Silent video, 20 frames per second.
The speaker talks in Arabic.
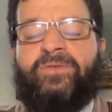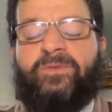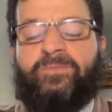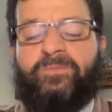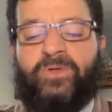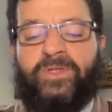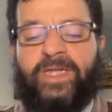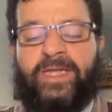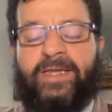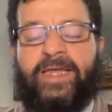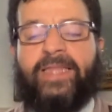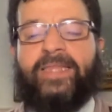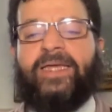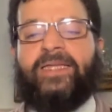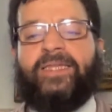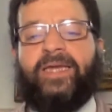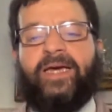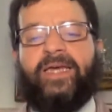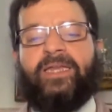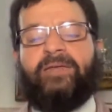في البلدان هذا
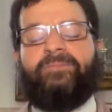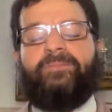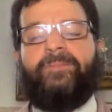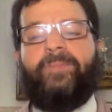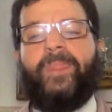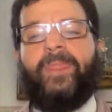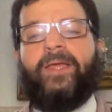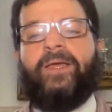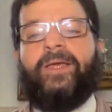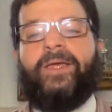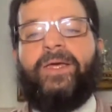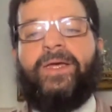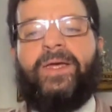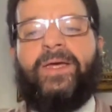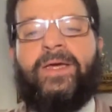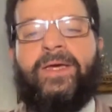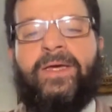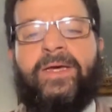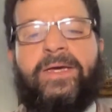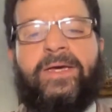تقريب
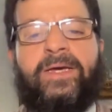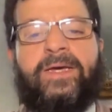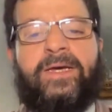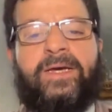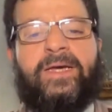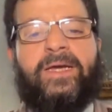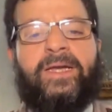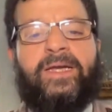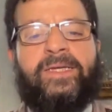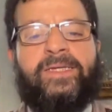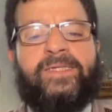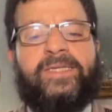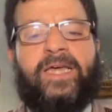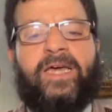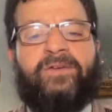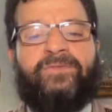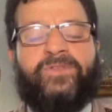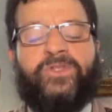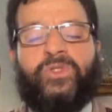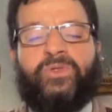آه، اللي
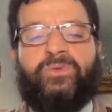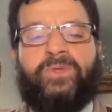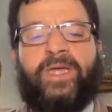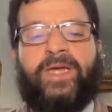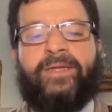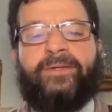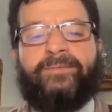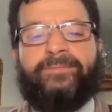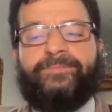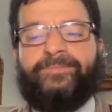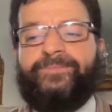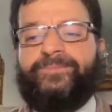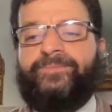صار في السودان